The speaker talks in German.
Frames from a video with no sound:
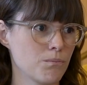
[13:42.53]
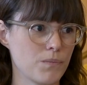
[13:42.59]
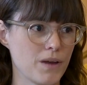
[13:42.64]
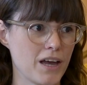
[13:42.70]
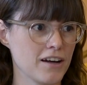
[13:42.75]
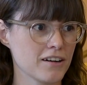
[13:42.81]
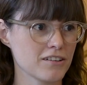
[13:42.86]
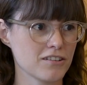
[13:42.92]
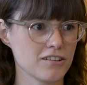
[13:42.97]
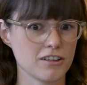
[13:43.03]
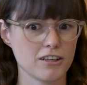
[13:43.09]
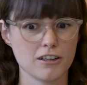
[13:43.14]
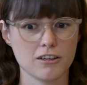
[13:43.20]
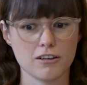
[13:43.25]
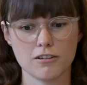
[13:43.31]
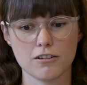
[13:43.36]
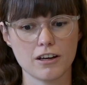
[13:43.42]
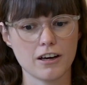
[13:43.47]

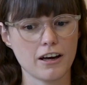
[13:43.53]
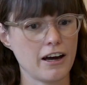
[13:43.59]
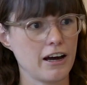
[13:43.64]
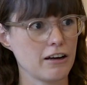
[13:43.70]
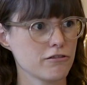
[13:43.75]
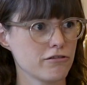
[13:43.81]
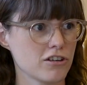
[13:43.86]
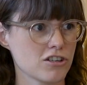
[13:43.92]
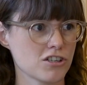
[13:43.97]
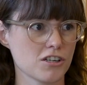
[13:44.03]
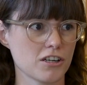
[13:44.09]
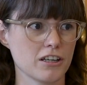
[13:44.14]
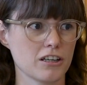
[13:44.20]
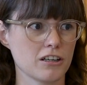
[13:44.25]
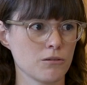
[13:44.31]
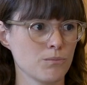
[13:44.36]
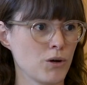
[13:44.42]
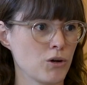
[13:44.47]
Bergseen,
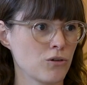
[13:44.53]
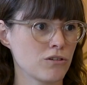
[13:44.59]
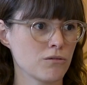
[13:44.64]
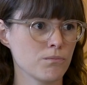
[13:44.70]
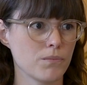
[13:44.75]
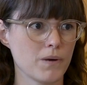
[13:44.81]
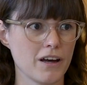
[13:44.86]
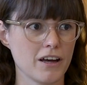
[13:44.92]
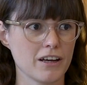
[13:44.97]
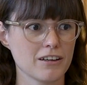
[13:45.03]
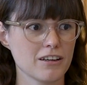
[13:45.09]
Radfahrstrecken, Mountainbike.